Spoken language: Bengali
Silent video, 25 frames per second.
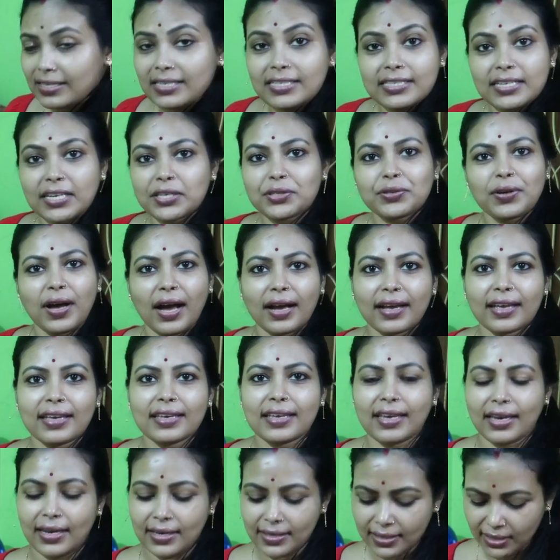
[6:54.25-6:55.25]
আশিস একটু আগেই
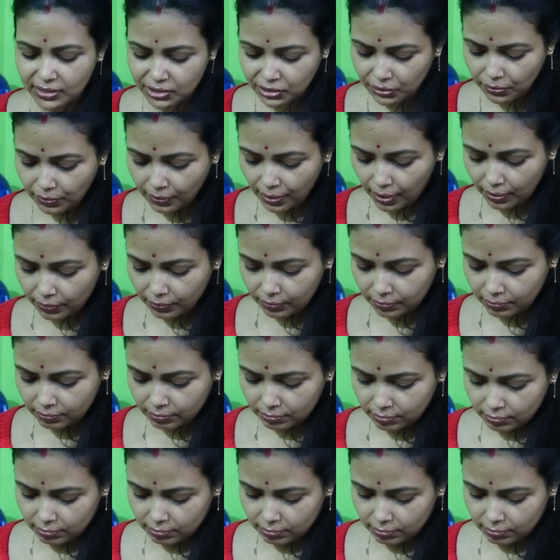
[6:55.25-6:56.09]
খেয়ে নিয়েছিল কারণ